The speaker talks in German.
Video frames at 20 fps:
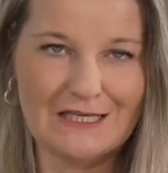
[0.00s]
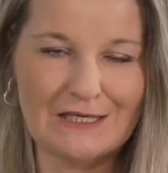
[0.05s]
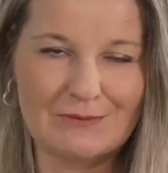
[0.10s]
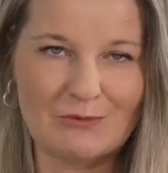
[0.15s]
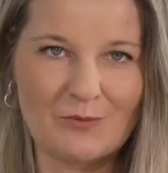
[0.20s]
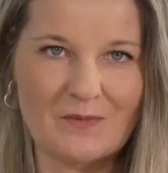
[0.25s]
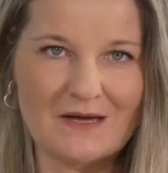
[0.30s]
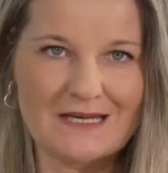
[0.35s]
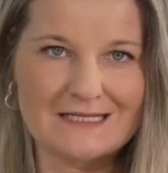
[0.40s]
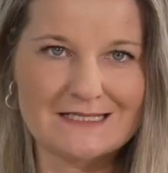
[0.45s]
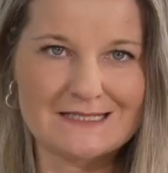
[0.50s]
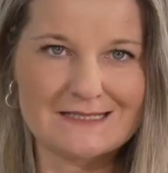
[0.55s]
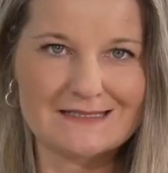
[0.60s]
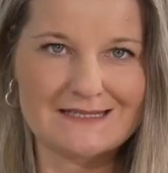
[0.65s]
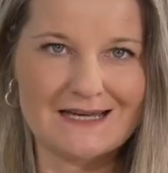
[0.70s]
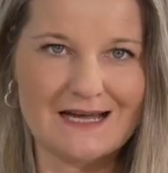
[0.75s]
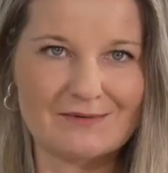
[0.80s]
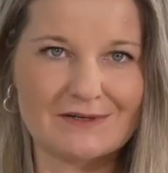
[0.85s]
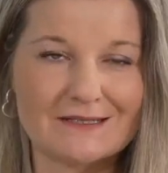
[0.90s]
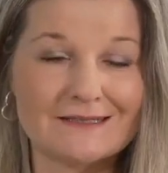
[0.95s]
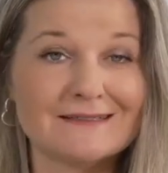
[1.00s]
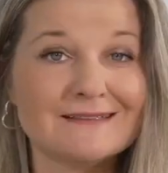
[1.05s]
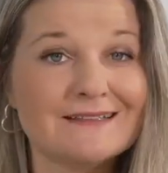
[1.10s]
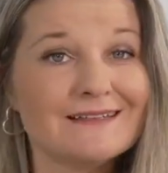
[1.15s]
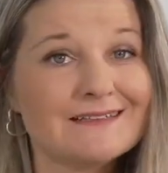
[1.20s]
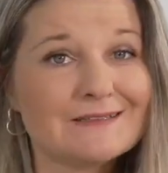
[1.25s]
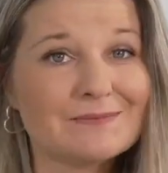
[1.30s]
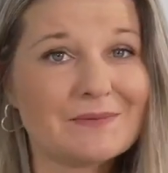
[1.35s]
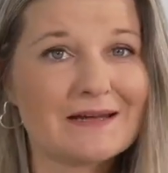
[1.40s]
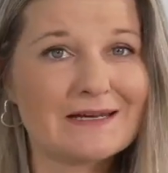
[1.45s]
Im Moment ist er aber
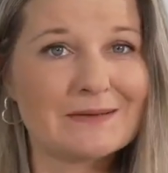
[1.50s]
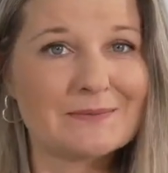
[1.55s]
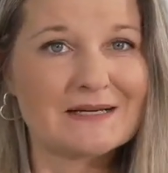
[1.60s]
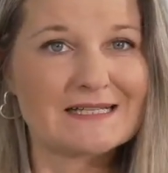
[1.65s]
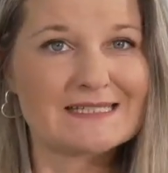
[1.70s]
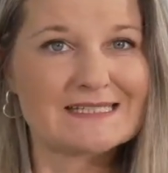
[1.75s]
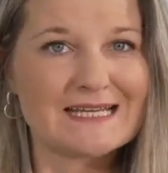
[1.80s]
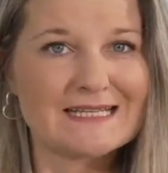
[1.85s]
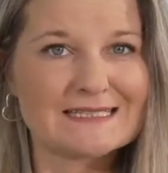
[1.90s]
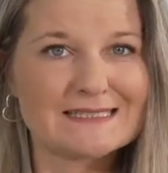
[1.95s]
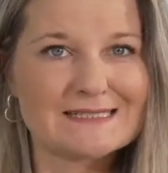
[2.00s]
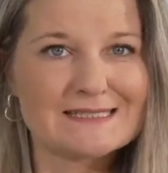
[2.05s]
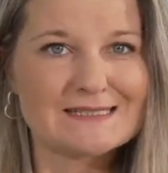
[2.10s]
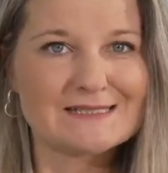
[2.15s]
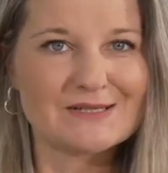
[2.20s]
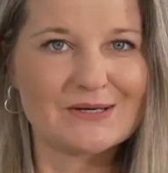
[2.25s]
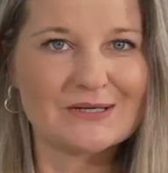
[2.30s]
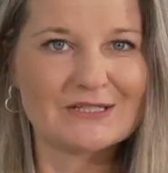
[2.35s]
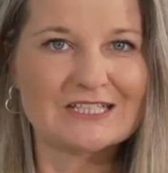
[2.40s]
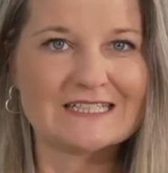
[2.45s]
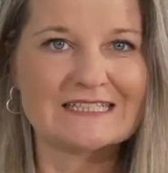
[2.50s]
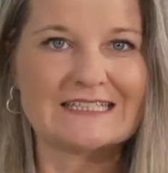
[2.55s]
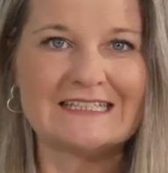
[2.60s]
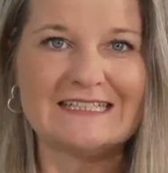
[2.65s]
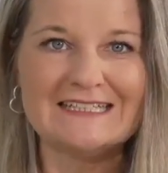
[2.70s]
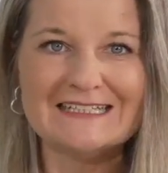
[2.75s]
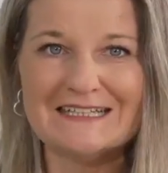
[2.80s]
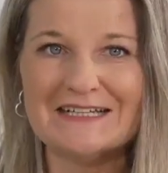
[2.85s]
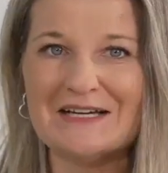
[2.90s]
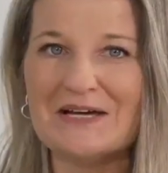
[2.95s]
nicht bei den Patienten, sondern
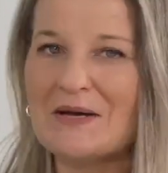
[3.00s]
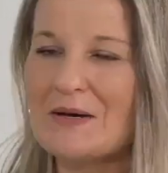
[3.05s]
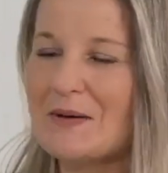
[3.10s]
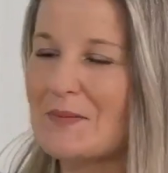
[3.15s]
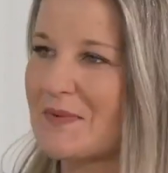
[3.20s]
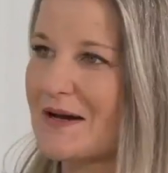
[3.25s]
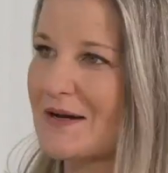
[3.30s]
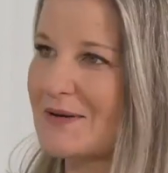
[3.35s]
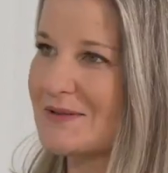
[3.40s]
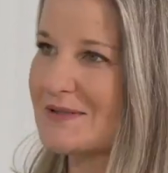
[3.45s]
hier bei